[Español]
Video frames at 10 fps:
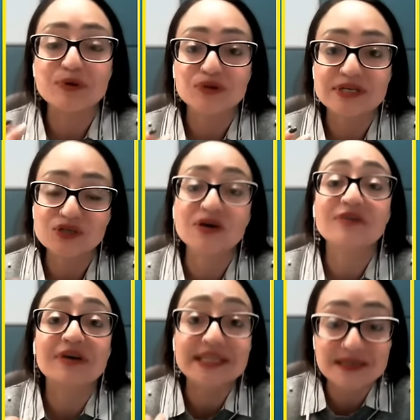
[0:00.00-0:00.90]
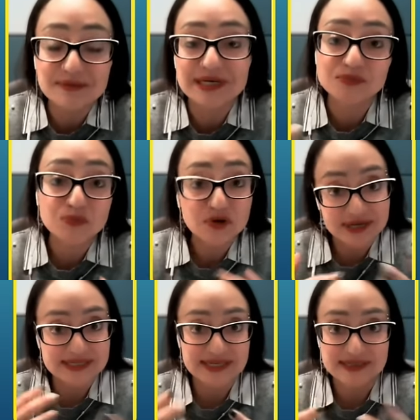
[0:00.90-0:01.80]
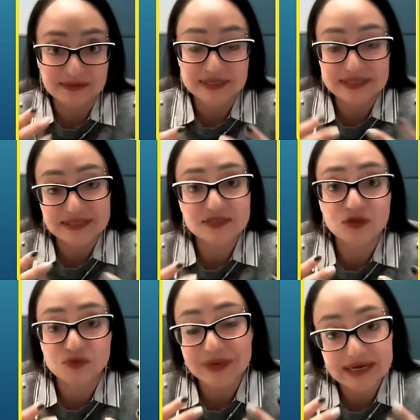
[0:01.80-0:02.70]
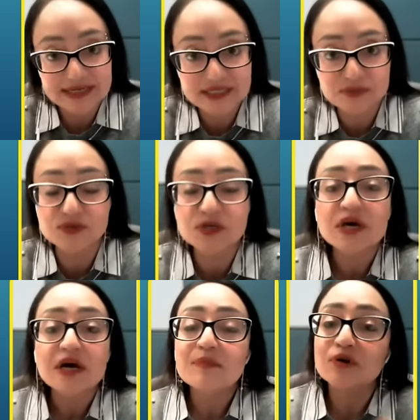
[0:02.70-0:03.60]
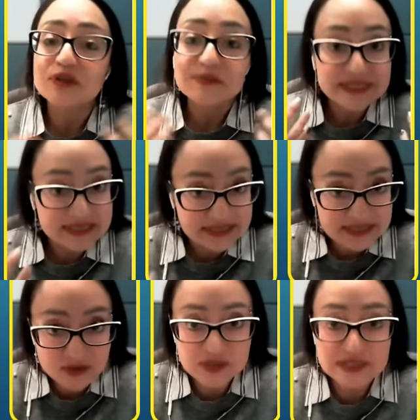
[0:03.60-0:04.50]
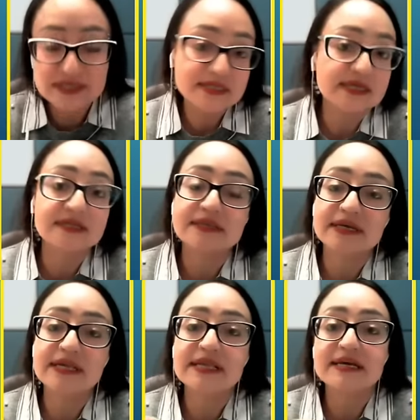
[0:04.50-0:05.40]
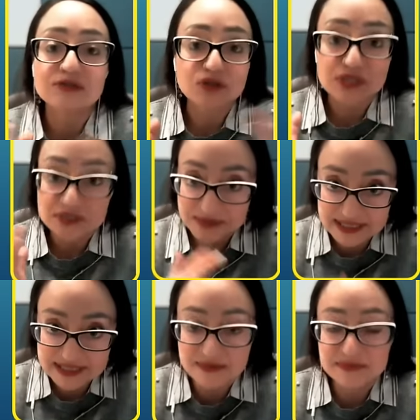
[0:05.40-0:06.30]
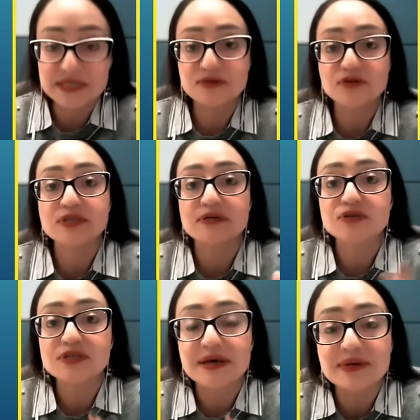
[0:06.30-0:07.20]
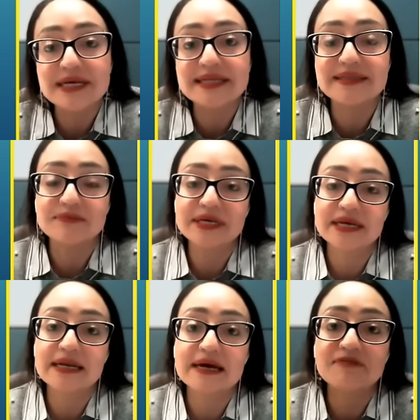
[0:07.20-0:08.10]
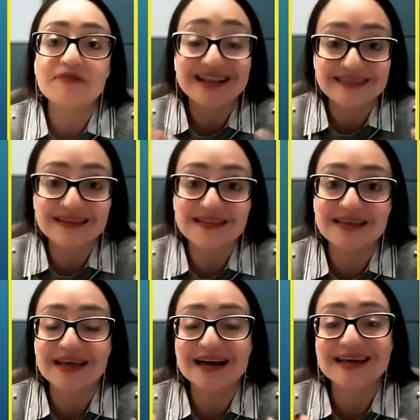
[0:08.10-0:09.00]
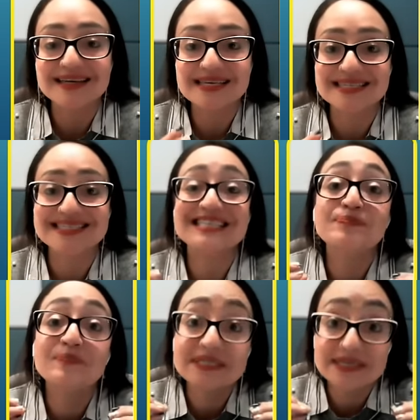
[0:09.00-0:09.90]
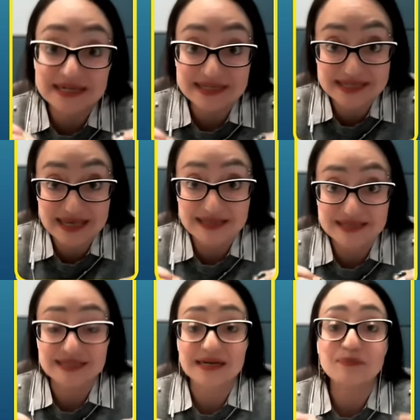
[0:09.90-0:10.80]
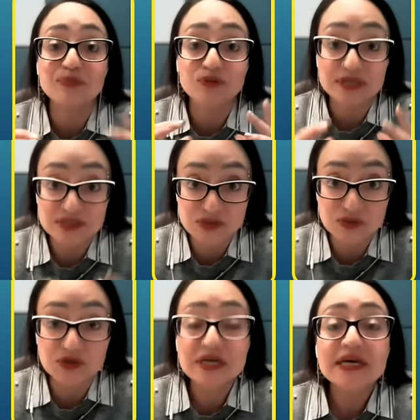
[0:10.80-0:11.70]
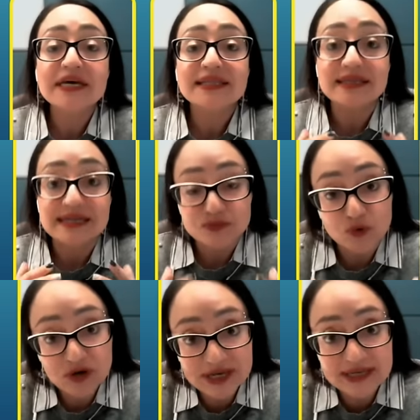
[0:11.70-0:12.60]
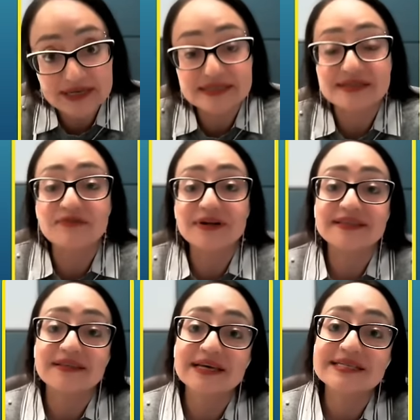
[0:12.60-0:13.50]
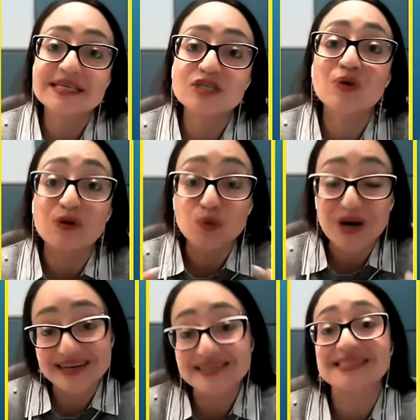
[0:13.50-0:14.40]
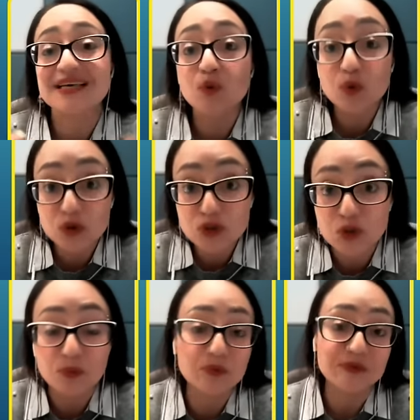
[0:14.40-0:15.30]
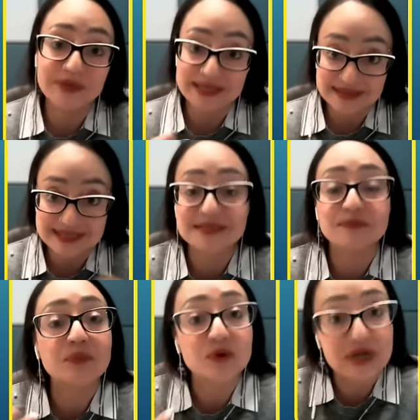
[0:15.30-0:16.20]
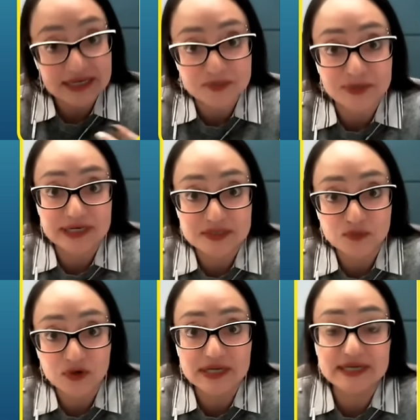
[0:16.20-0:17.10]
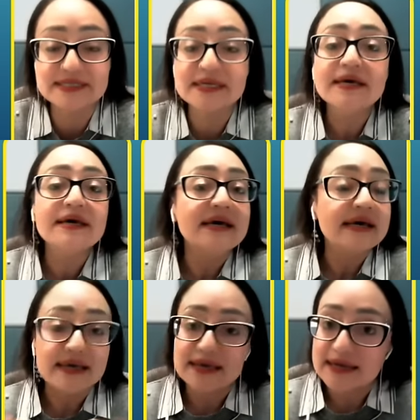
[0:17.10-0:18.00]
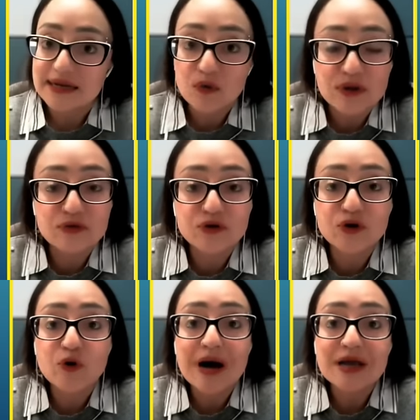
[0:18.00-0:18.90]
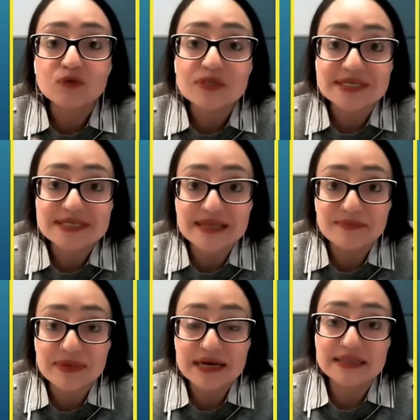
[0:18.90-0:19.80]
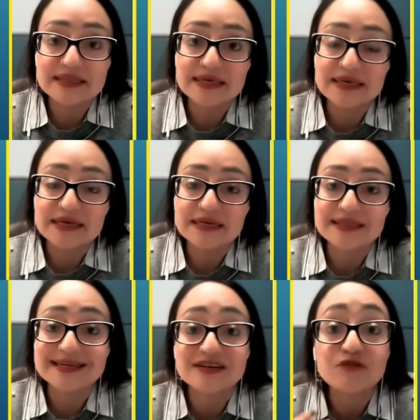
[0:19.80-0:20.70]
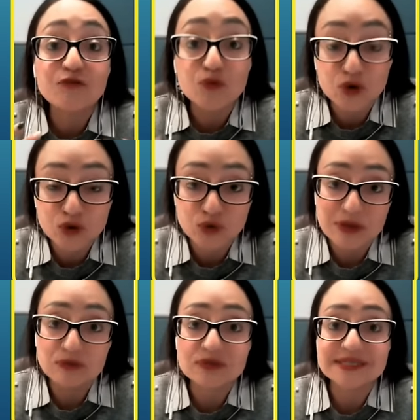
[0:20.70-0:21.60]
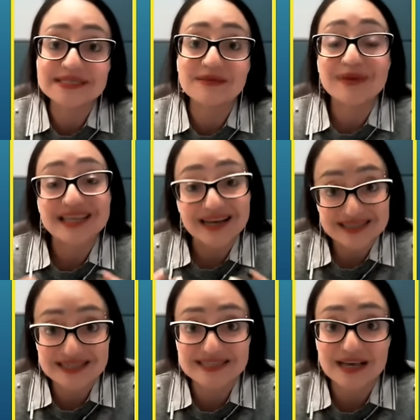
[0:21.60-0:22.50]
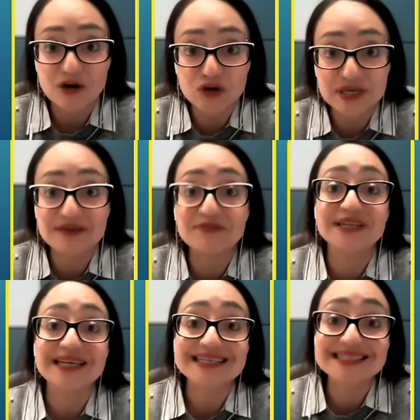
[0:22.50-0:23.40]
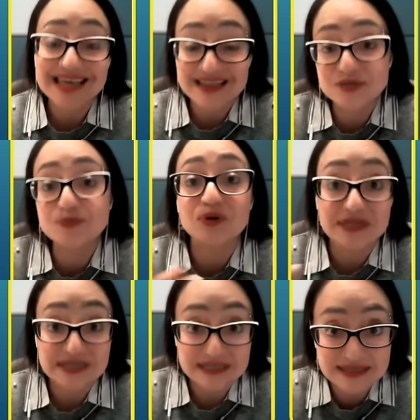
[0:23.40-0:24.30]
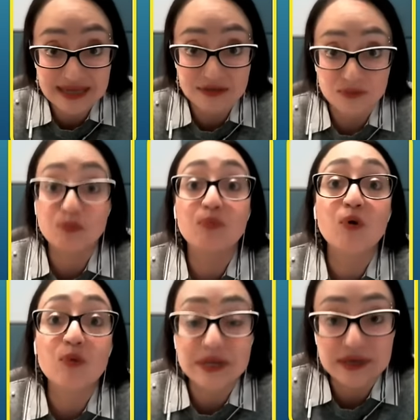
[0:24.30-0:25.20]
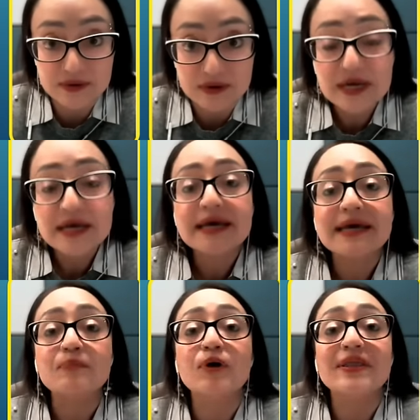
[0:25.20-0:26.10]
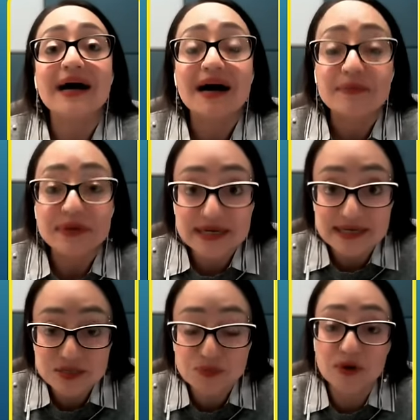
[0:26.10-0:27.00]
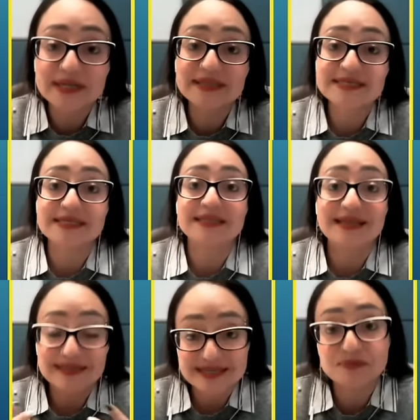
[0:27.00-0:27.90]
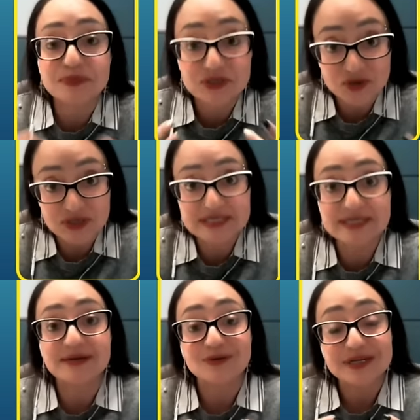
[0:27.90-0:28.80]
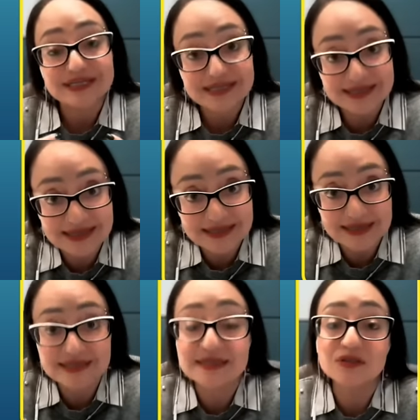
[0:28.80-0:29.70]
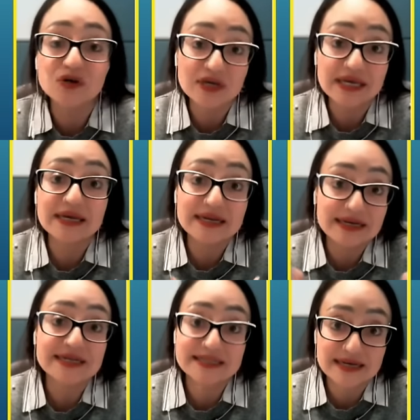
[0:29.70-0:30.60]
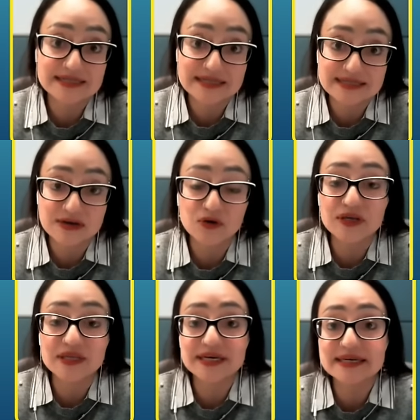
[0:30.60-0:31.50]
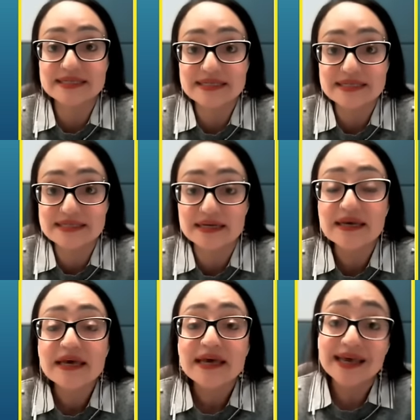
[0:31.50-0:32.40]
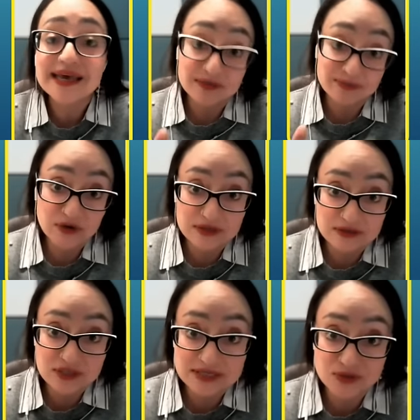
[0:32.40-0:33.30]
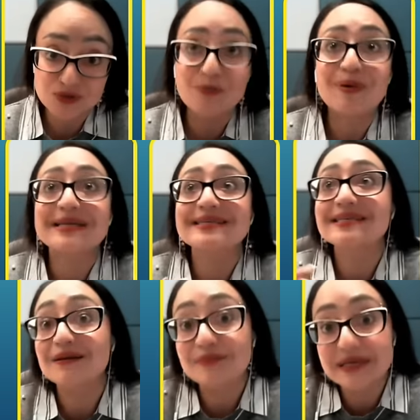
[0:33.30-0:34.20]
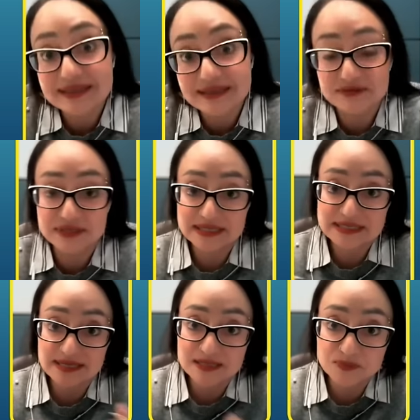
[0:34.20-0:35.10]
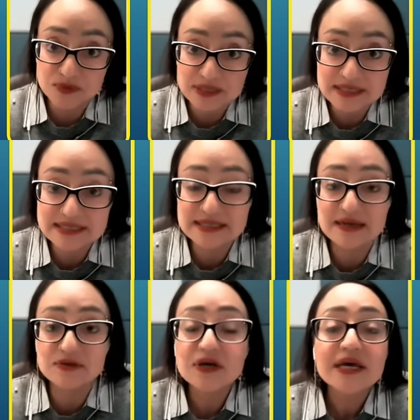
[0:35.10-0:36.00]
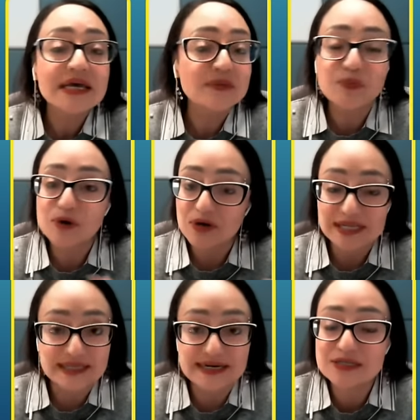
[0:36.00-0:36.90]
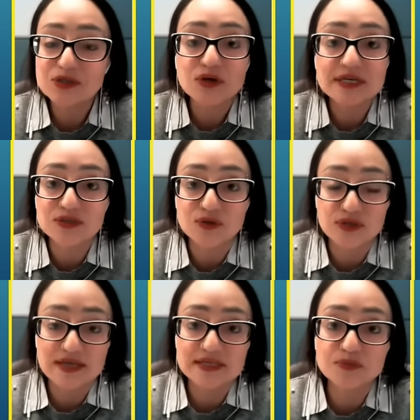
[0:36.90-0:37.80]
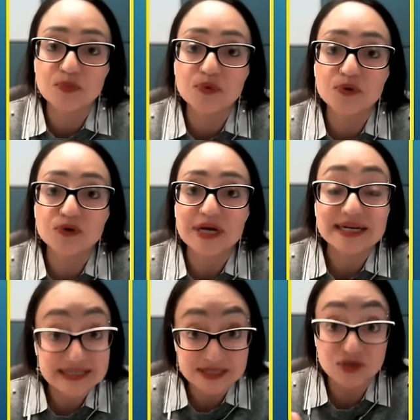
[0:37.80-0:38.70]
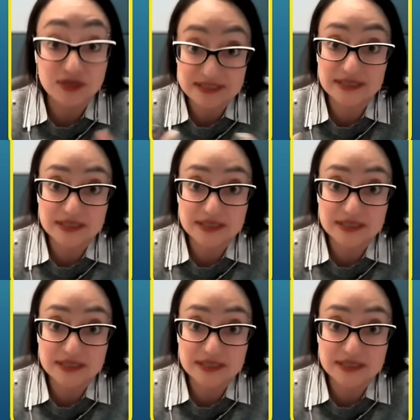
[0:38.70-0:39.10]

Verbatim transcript: protección efectiva a las mujeres a través de estos mecanismos por diversas razones, entre ellas los desfinanciamientos de los que hablé, también la falta de agencias especializadas en la protección de las mujeres, la falta de acceso a lugares seguros como viviendas temporales para las mujeres, en el Ecuador no hay un sistema de, refugio, no hay un sistema de casas de acogida financiadas por el Estado público que pueda abrir las puertas a tantas personas que lo necesitan, sino que las casas de acogida que existen, en el mejor de los casos, son parcialmente financiadas por el Estado y por lo general son gestionadas por organizaciones de la